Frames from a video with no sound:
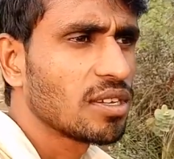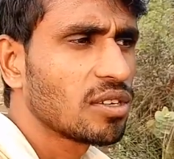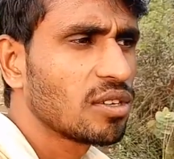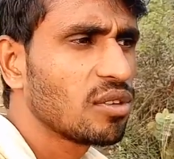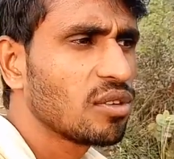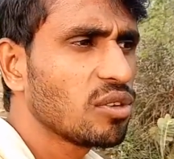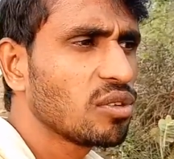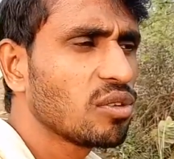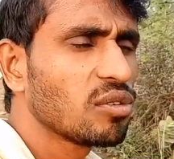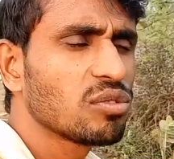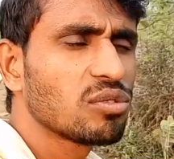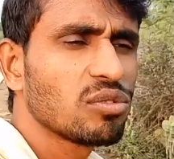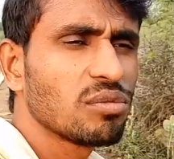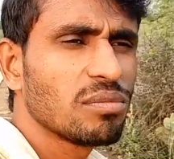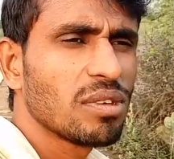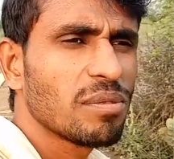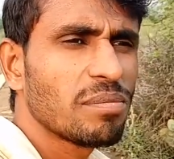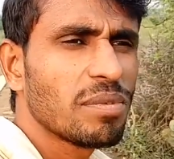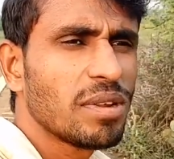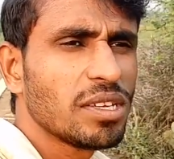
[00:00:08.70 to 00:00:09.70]
क्योंकि दोस्तों
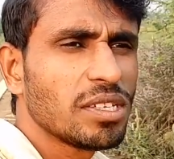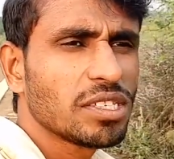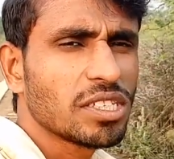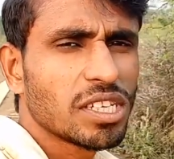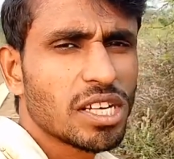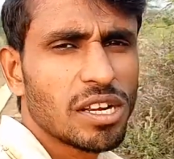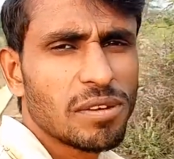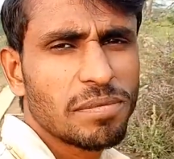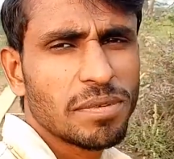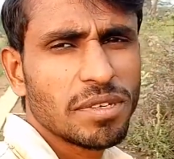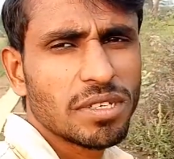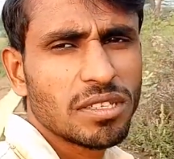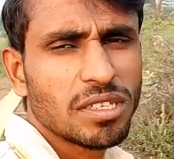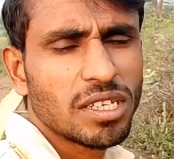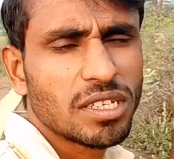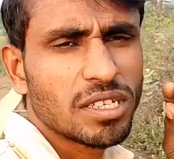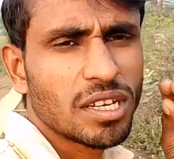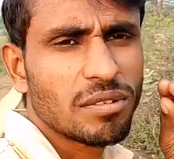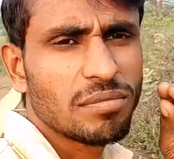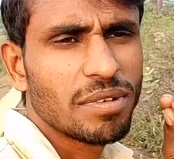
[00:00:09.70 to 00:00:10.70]
मैं अपने चैनल पे जितनी
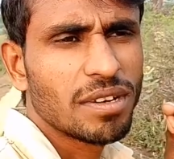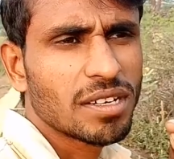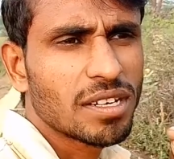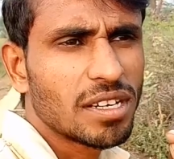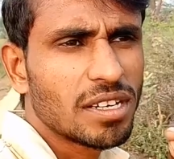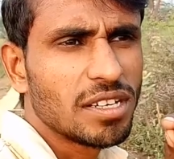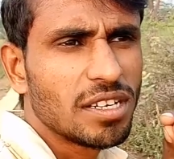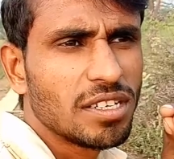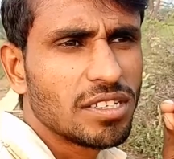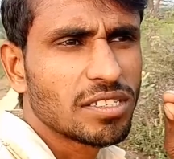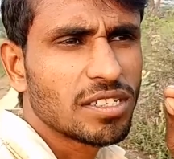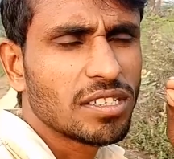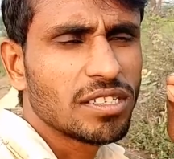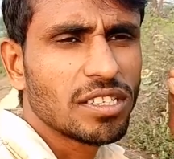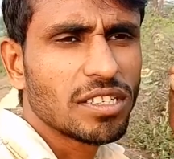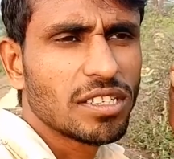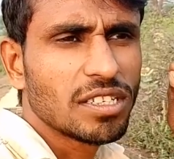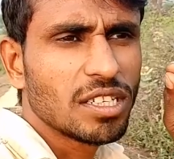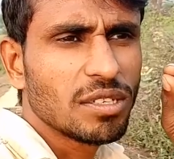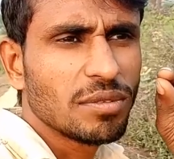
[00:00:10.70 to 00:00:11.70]
टर्म एंड कंडीशन
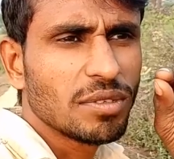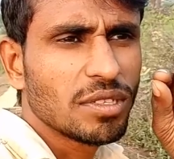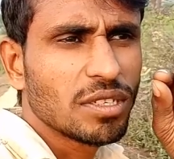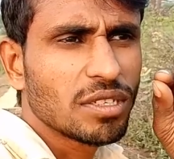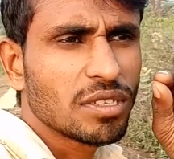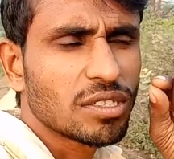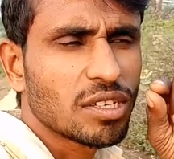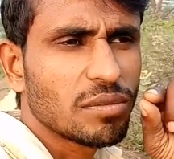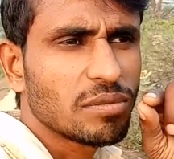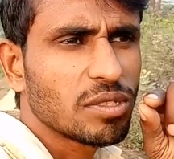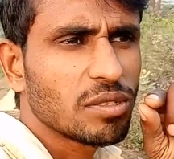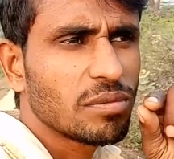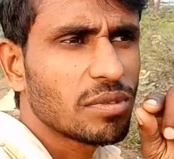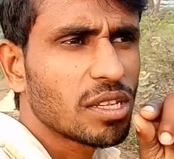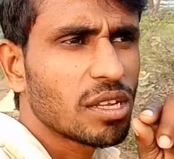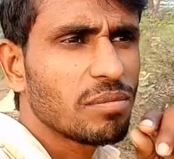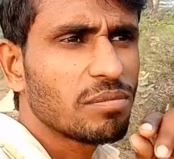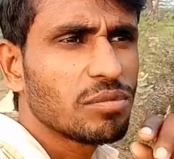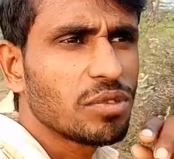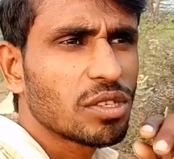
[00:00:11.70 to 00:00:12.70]
जितनी भी सिस्टम से
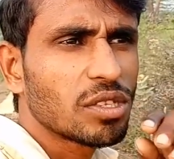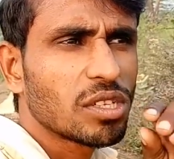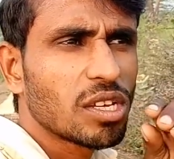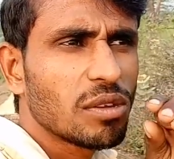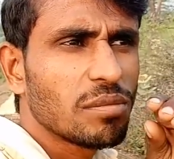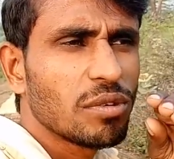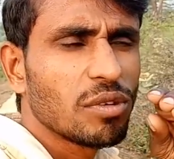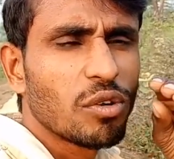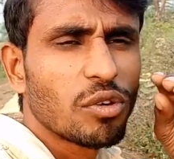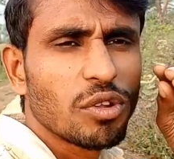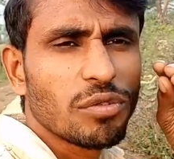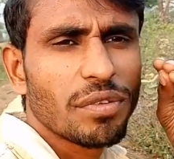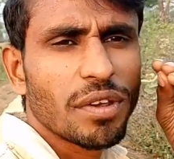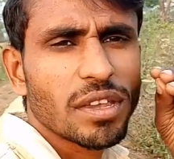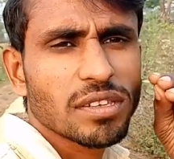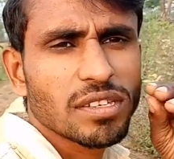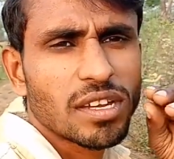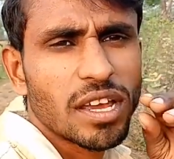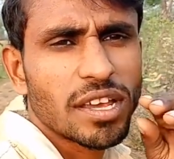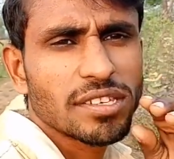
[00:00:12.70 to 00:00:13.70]
मतलब जितना भी
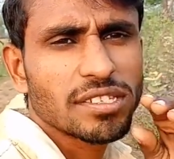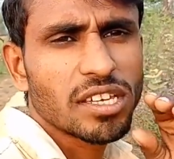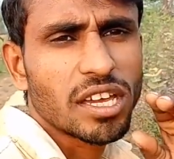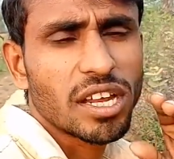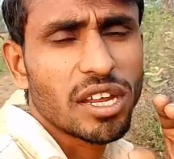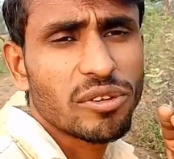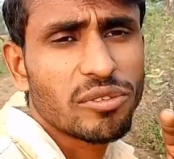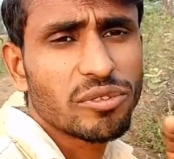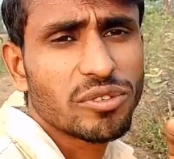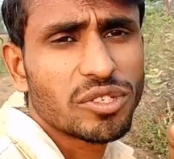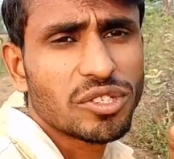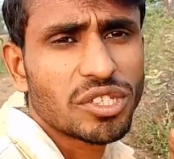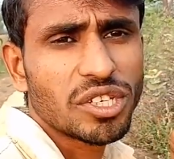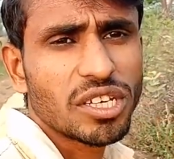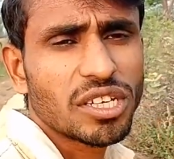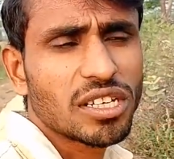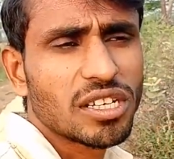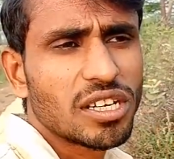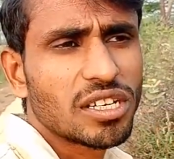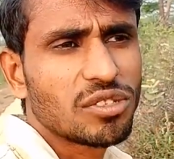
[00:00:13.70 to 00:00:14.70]
नोटिफिकेशन आया सारा कुछ
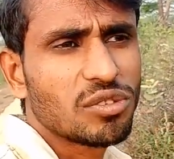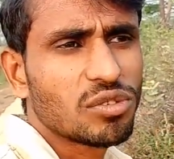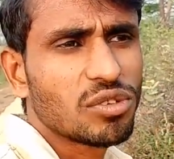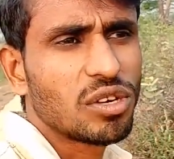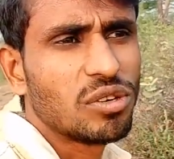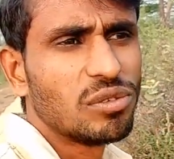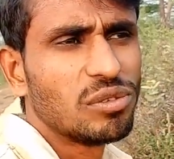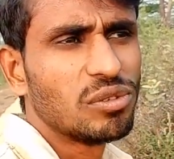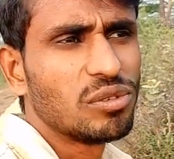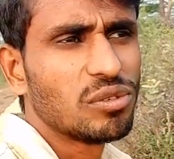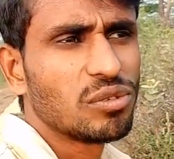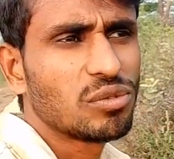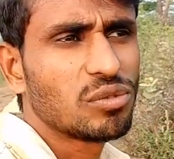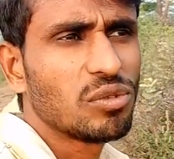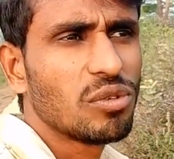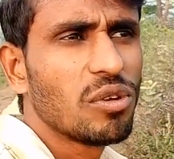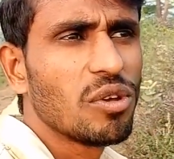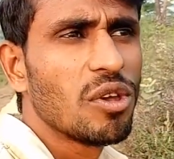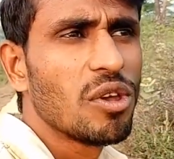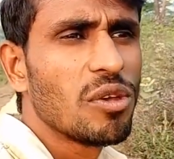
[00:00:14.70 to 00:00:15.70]
चेक कर चुका हूँ
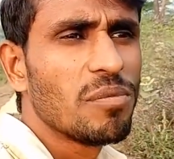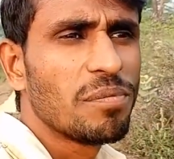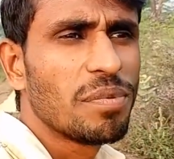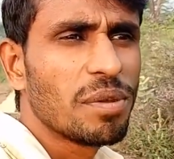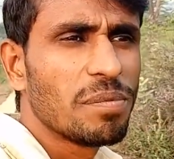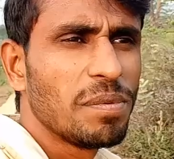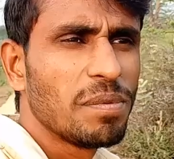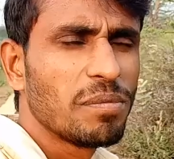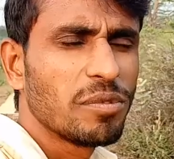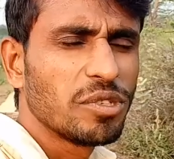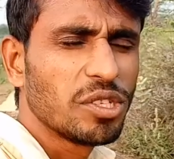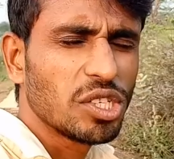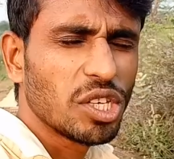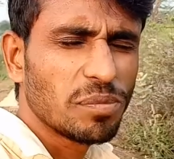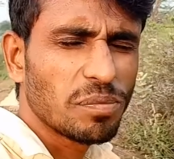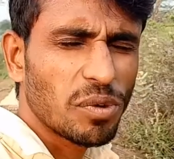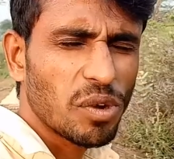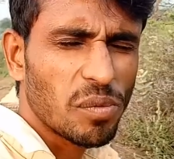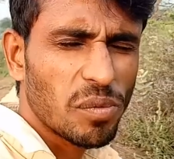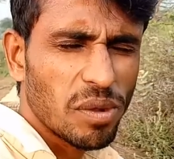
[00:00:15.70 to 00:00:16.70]
दोस्तों फिर भी मुझे ये
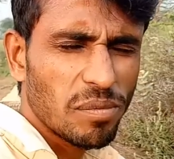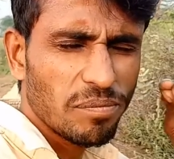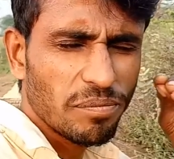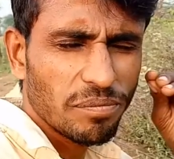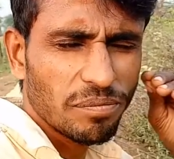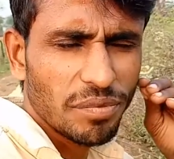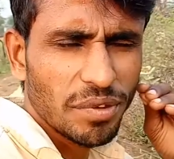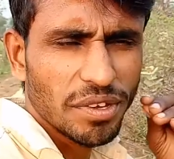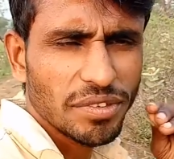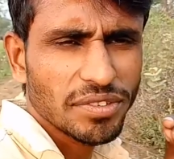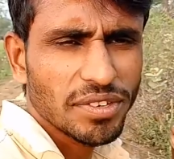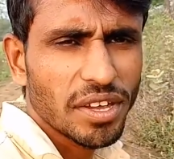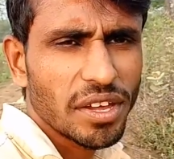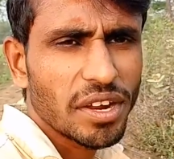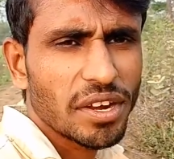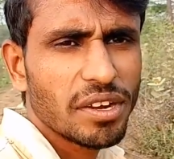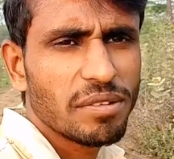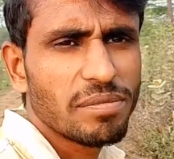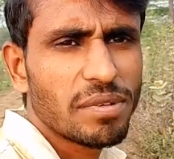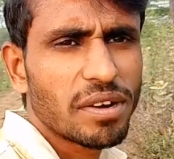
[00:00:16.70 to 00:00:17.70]
प्रॉब्लम फेस
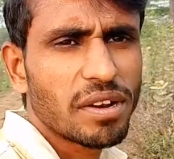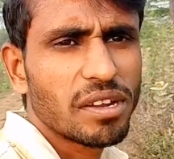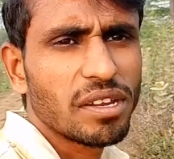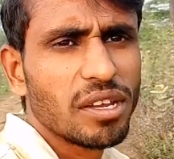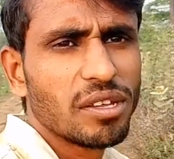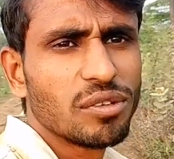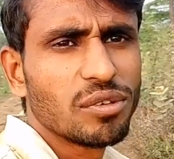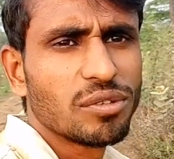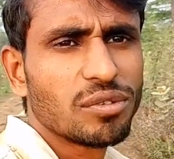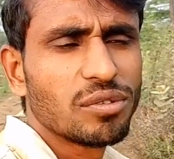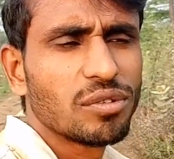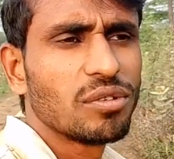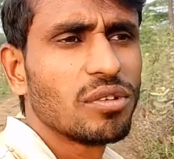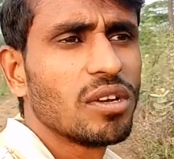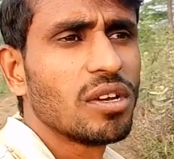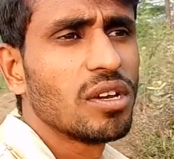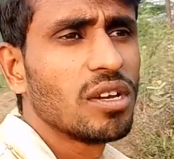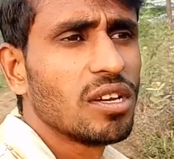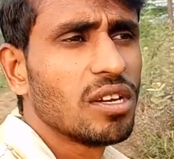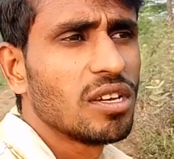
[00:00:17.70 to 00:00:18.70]
करनी पड़ रही है दोस्तों
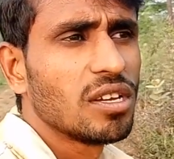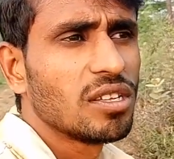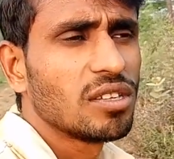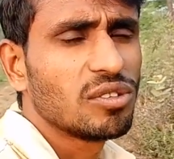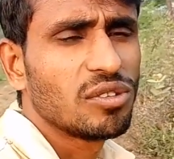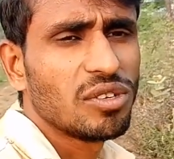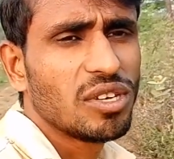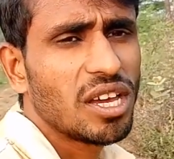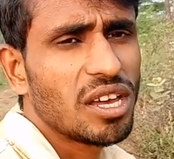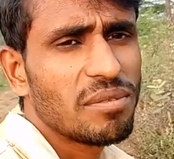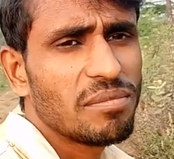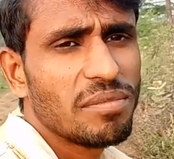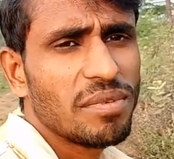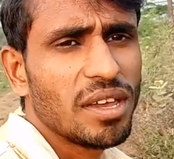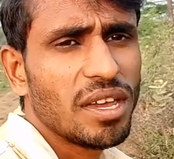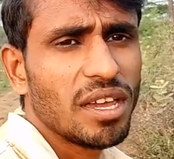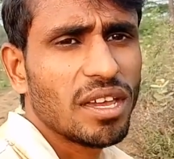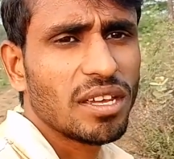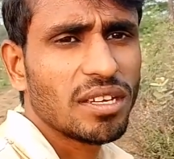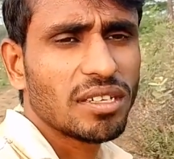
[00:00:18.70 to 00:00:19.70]
तो यार
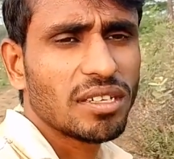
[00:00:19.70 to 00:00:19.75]
मैं